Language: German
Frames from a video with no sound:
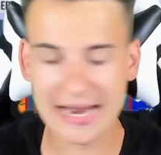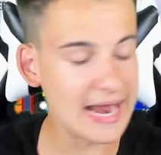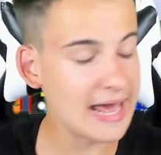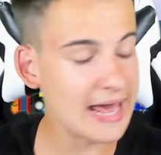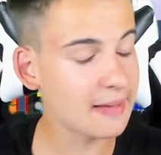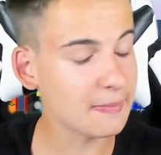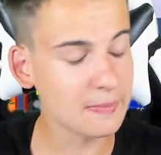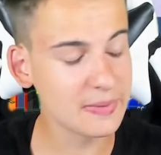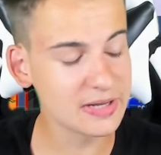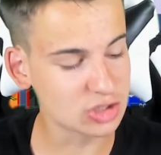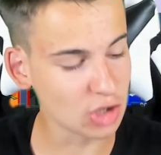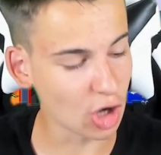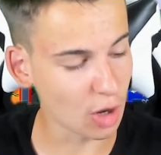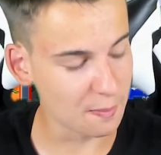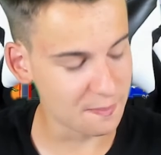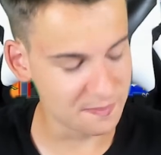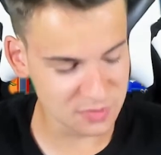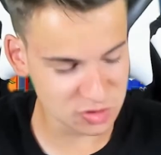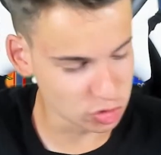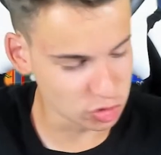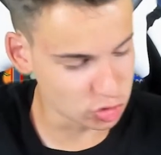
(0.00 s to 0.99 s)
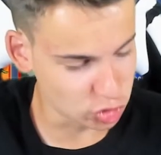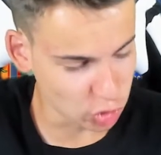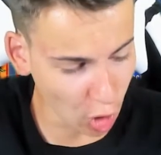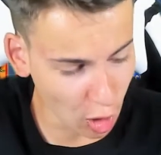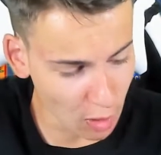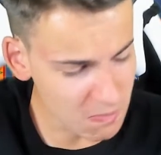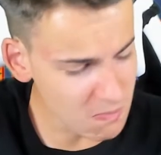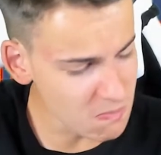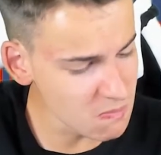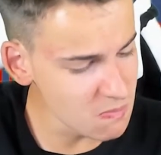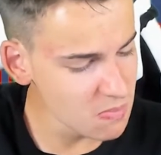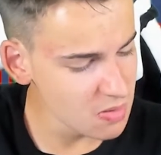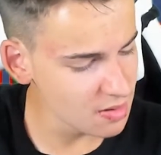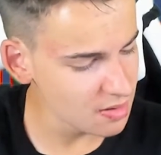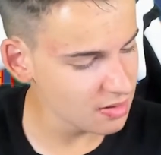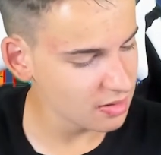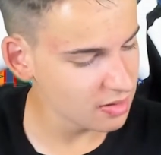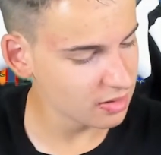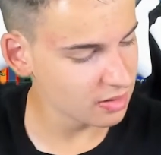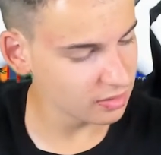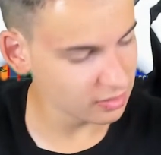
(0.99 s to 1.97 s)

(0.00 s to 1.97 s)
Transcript: Ey, leck mich doch. Bist du dumm?